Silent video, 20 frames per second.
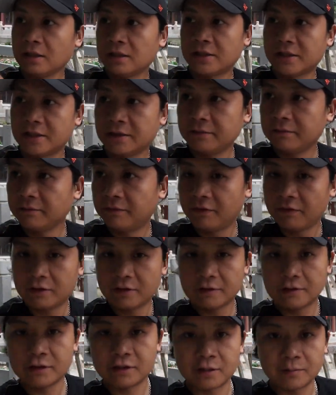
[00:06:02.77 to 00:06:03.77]
清
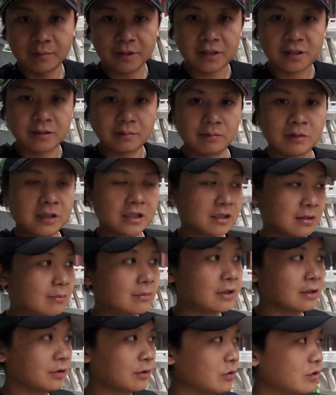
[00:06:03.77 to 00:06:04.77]
风什么什么什
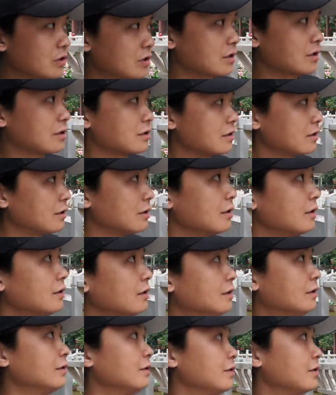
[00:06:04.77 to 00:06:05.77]
么都是
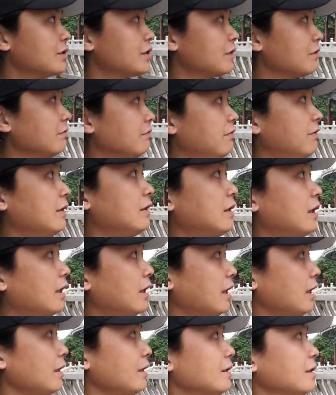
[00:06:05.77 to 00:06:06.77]
清风。
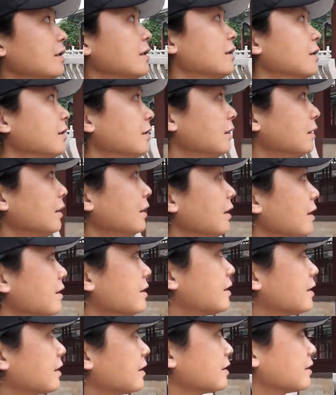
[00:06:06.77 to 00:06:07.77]
哎，
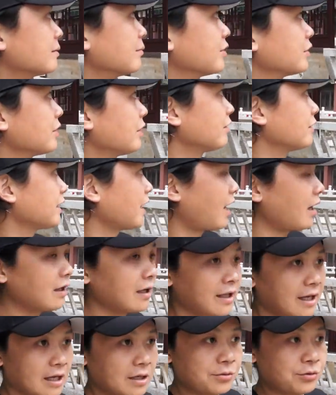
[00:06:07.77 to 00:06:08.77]
这个怎么叫
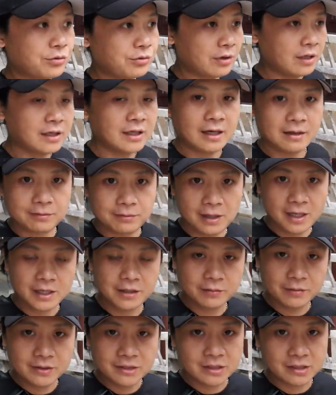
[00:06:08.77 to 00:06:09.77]
杨莲轩呢？我还
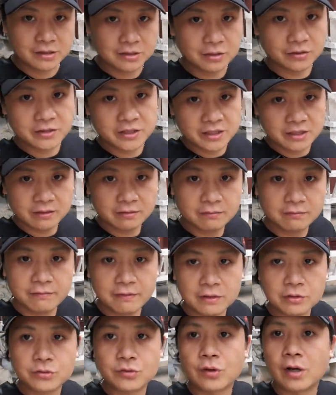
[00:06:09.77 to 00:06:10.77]
以为这个叫清
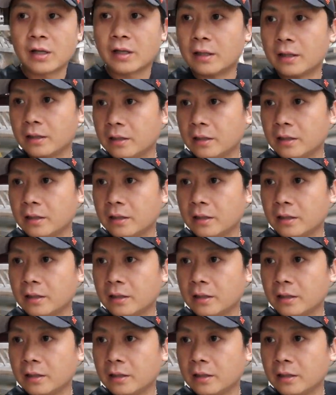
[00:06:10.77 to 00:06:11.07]
风轩。